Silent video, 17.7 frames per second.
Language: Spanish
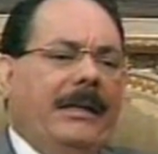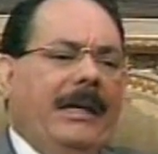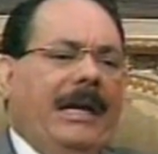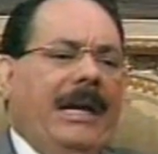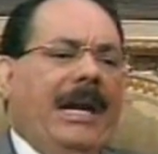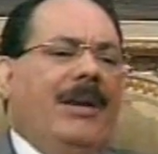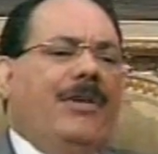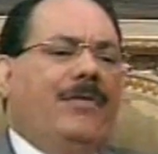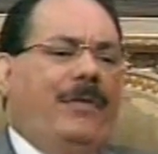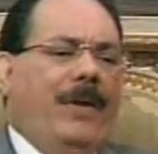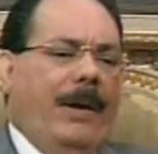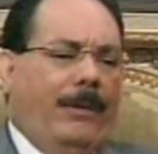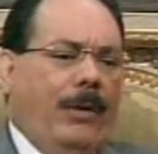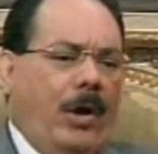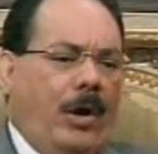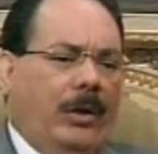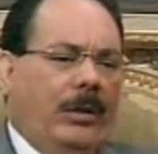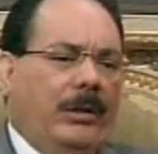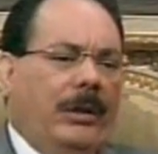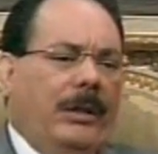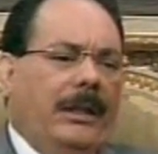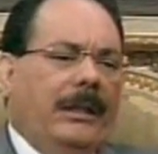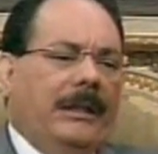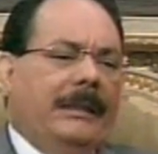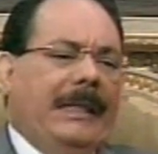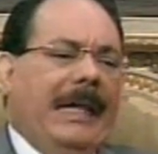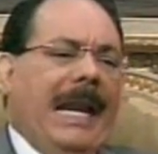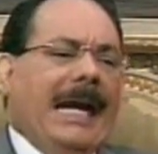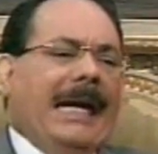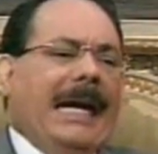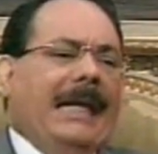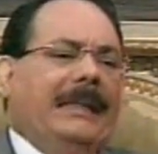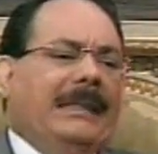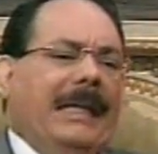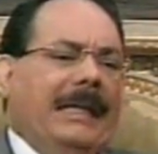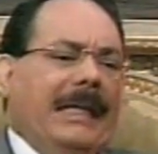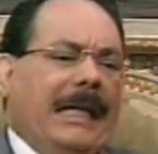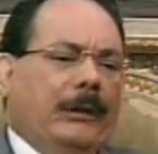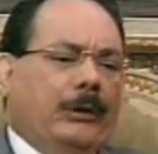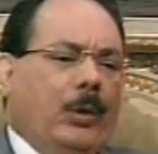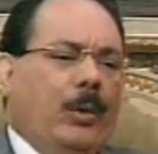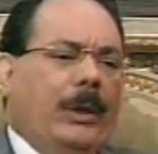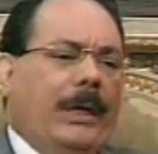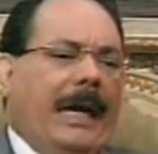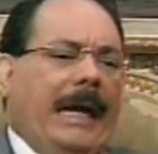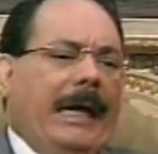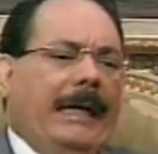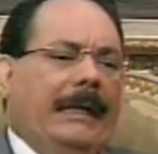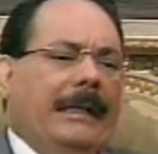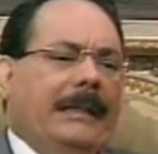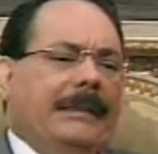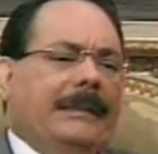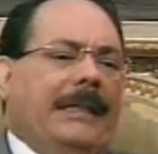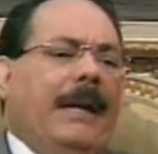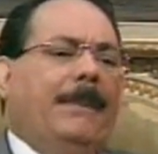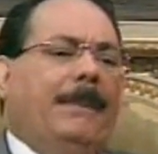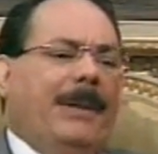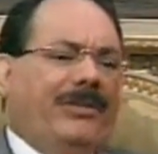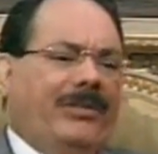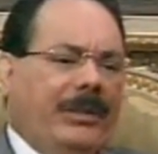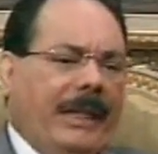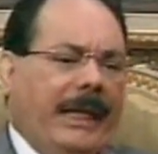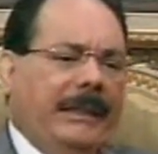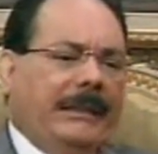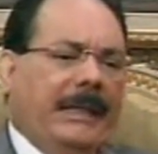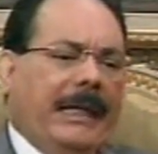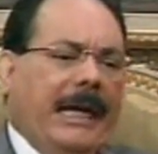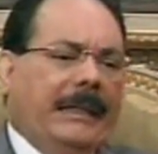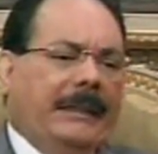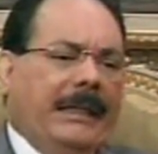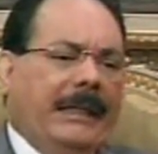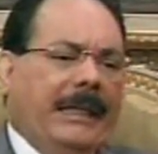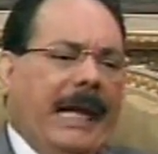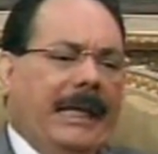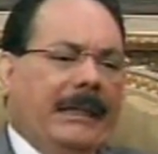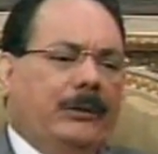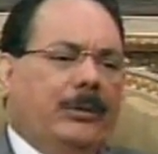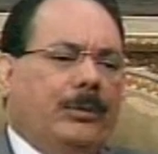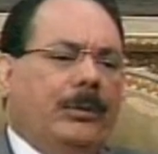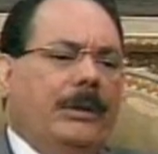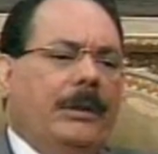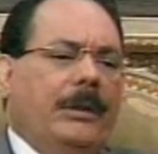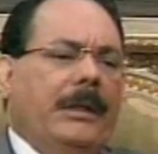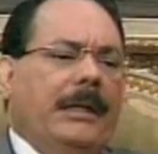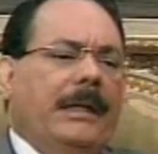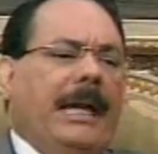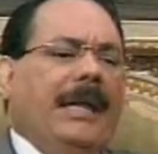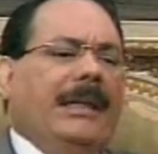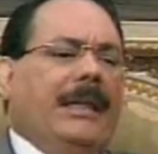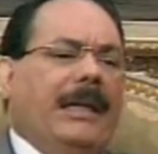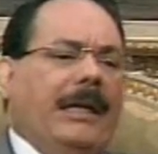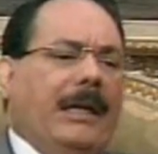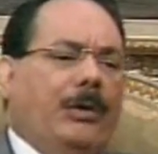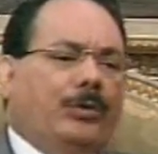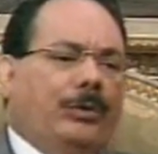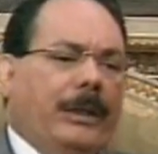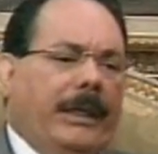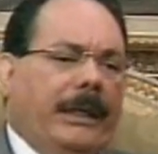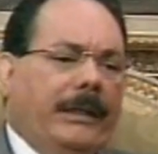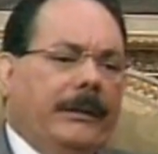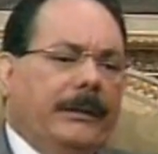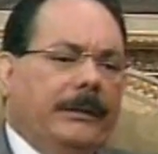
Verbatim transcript: en favor de la candidatura del presidente candidato. ¿Qué diría usted?